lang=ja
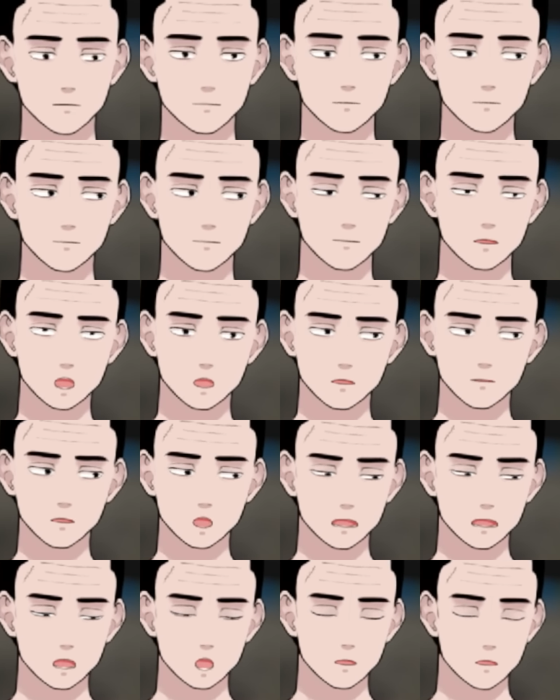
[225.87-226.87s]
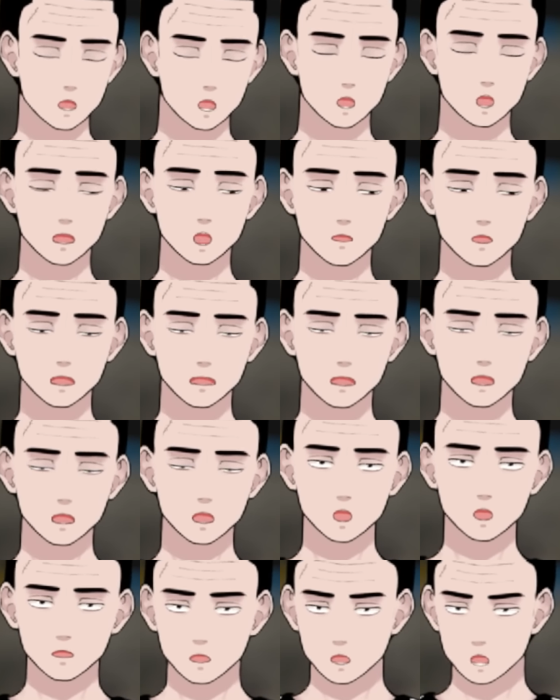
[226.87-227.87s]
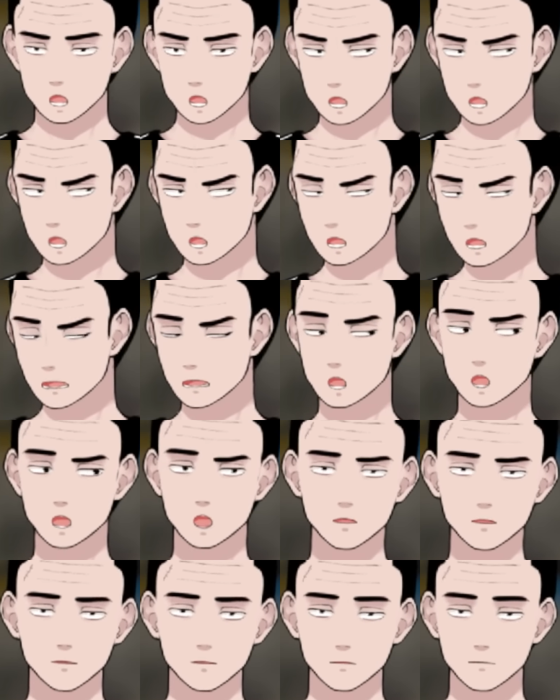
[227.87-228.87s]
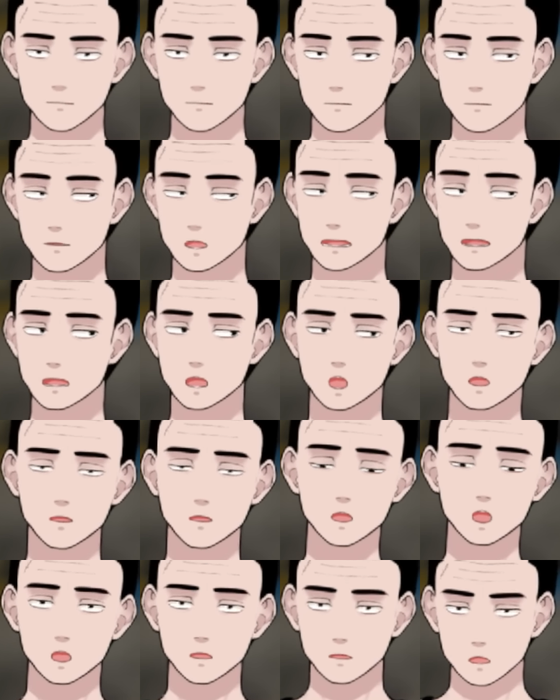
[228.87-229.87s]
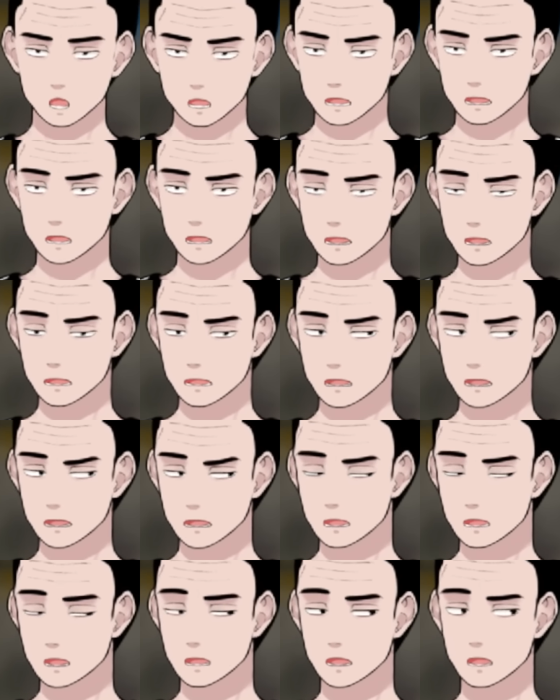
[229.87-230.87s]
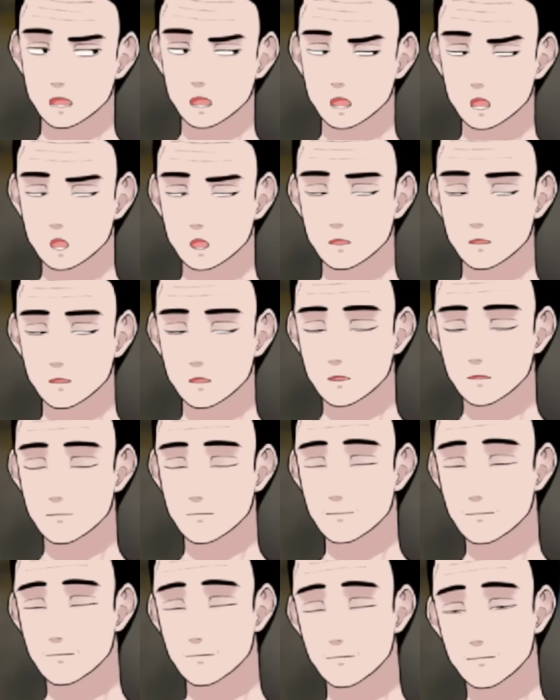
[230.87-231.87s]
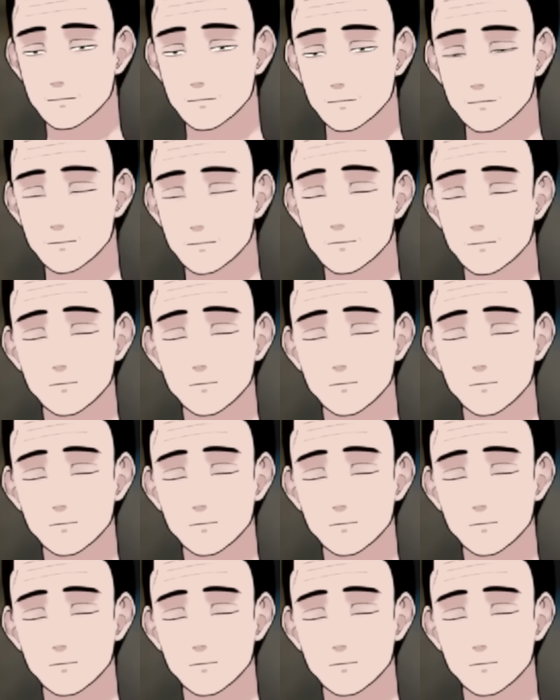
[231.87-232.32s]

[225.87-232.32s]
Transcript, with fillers: ていうか、どっかで変な話、見放しちゃえば、うん、